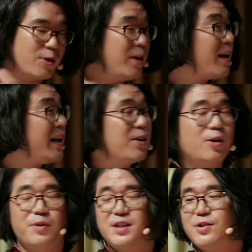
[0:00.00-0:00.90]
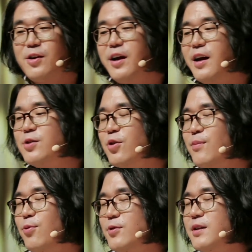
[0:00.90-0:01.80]
저희가 인더비 시절에
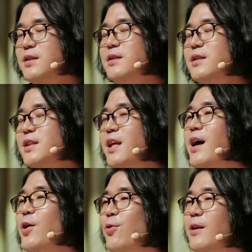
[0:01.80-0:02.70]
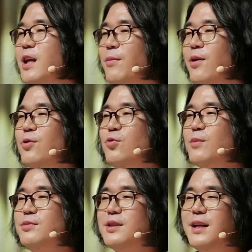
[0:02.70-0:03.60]
저런 프로젝트들을 진행하려고 할 때면
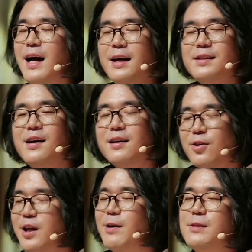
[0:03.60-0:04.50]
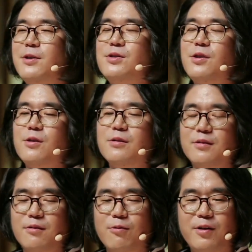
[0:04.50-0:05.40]
주변 분들이 항상 그렇게 말씀하셨어요.
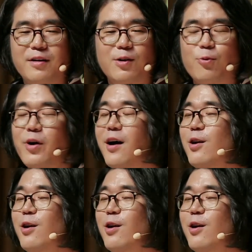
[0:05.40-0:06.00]
너넨 그걸 왜